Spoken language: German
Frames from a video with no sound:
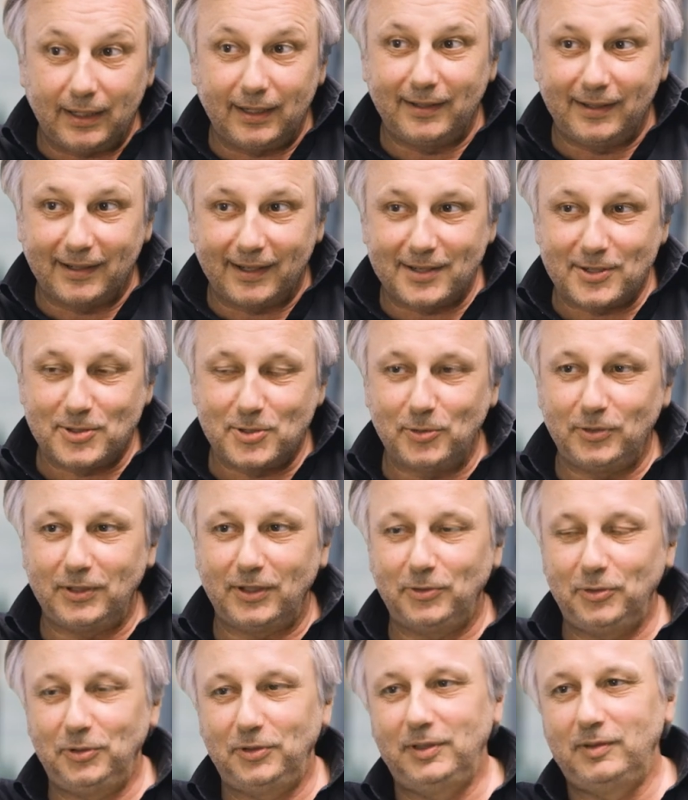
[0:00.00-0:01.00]
Generation
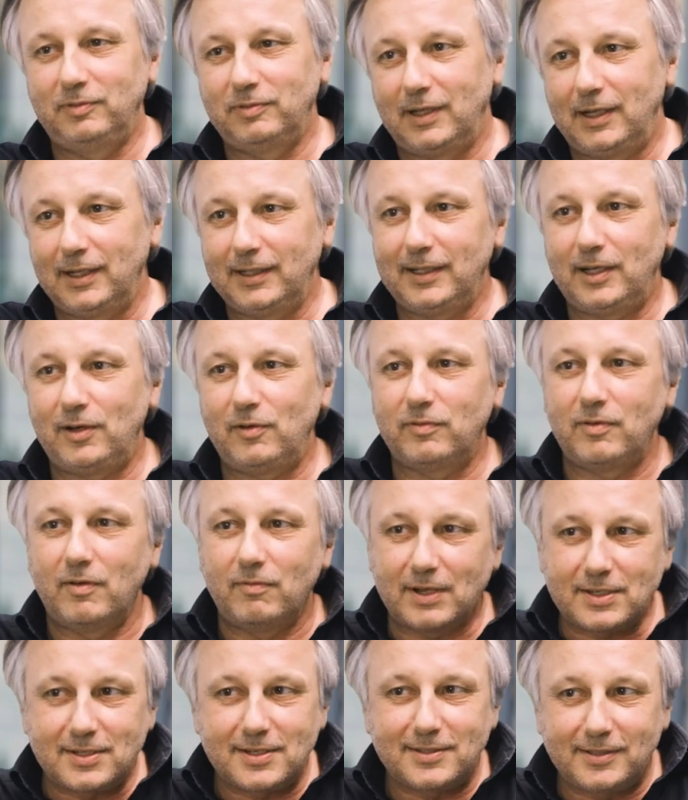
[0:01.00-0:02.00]
natürlich die Frage auf,
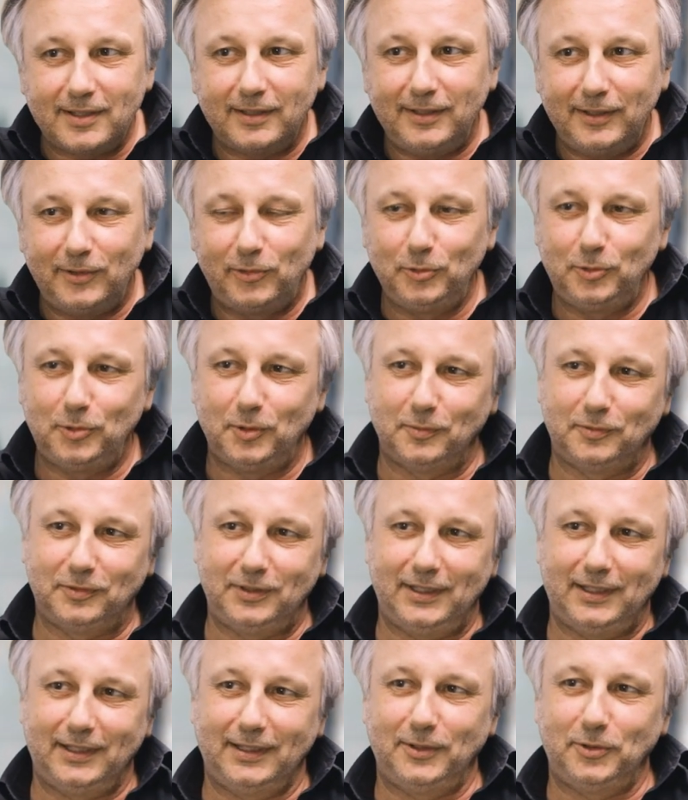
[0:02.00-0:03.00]
was ist denn die Zukunft
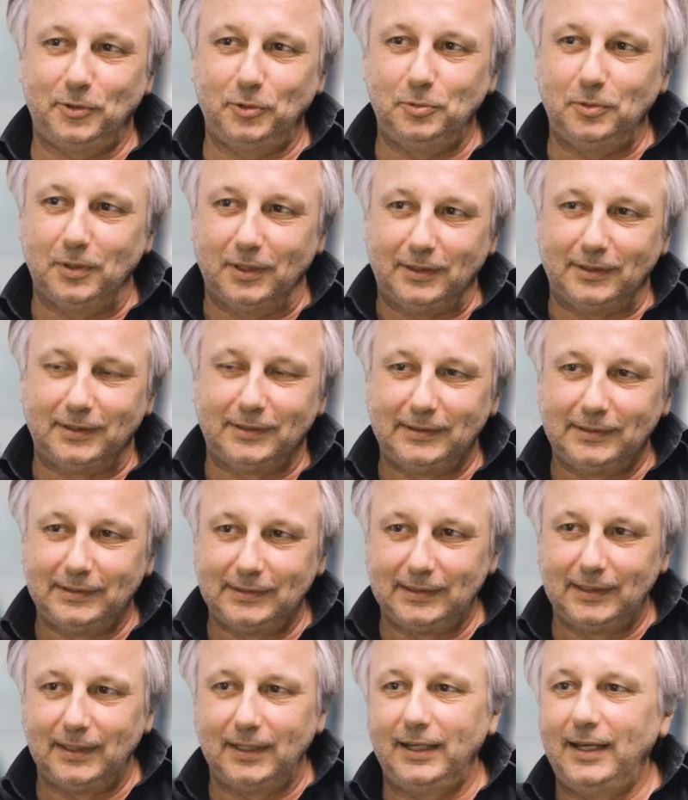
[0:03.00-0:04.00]
der Agenturen?
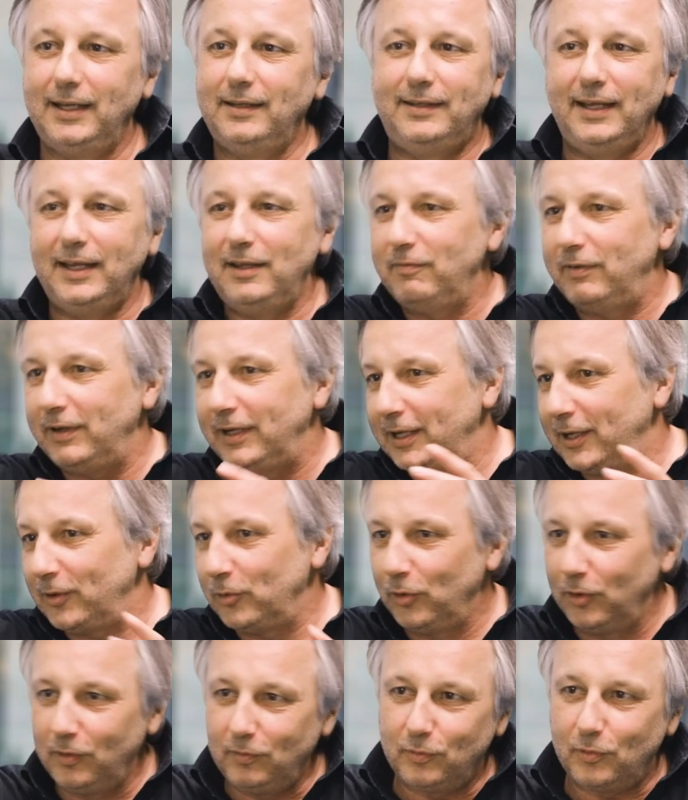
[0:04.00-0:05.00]
In denen wir ja
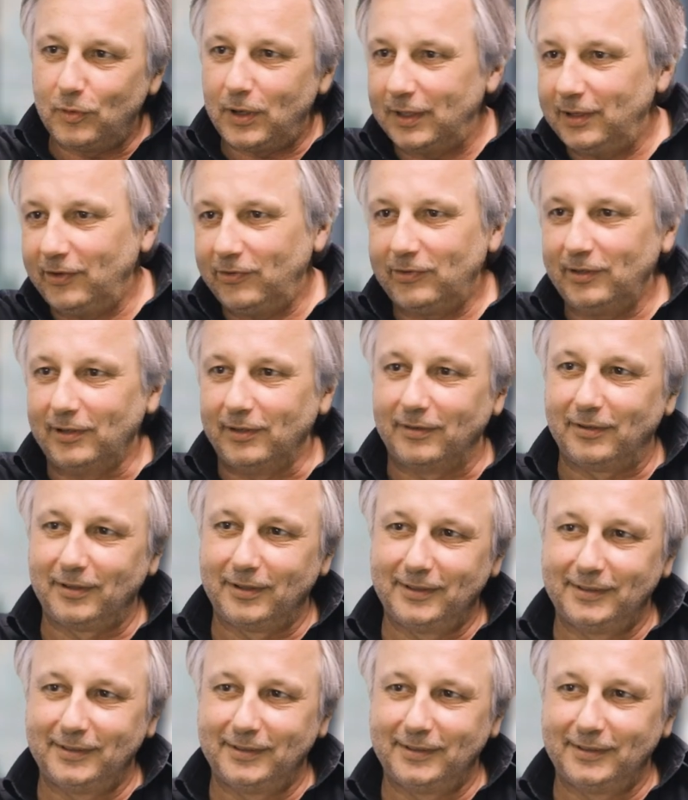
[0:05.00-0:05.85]
irgendwo alle sind.